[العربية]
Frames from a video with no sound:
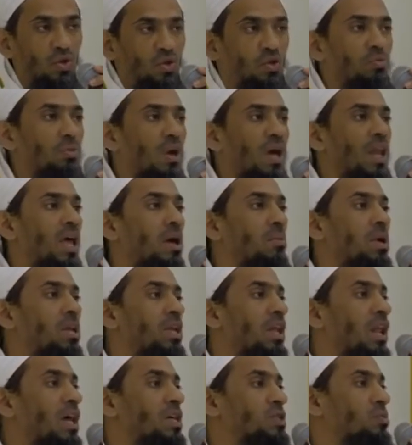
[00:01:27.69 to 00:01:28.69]
ثم
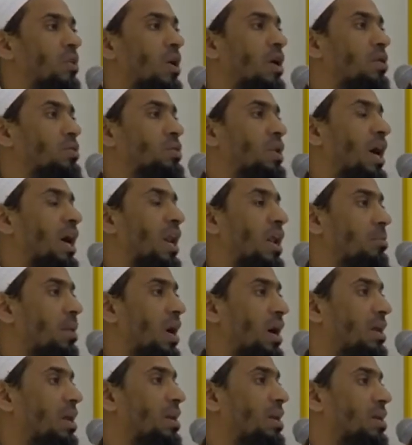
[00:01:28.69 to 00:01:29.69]
ألهمني الله سبحانه وتعالى
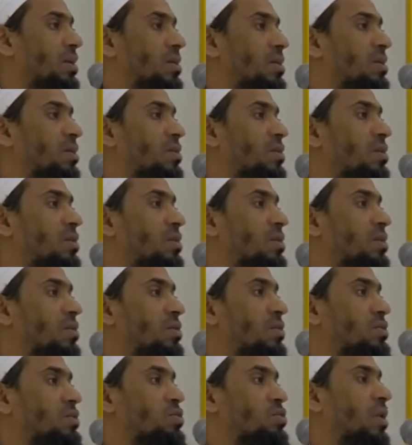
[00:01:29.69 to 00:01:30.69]
معنى
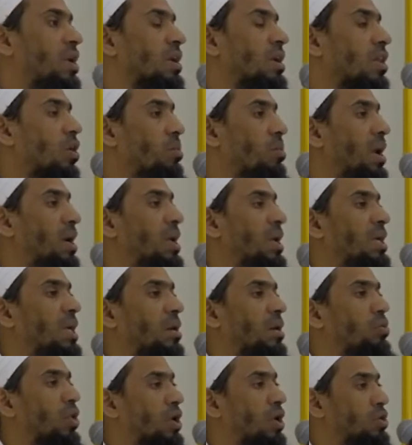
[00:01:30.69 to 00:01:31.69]
سبحان الله بعد
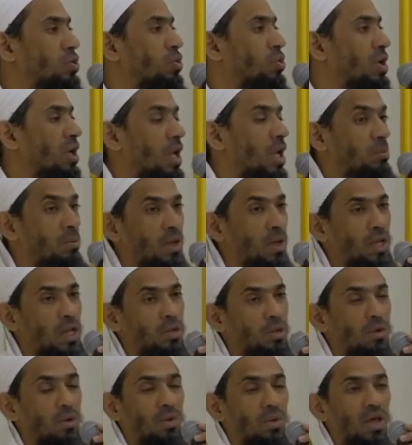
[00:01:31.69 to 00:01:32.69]
أيام وجدته
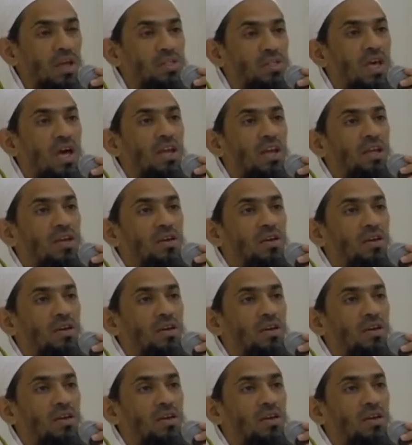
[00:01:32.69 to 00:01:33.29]
للإمام الغزالي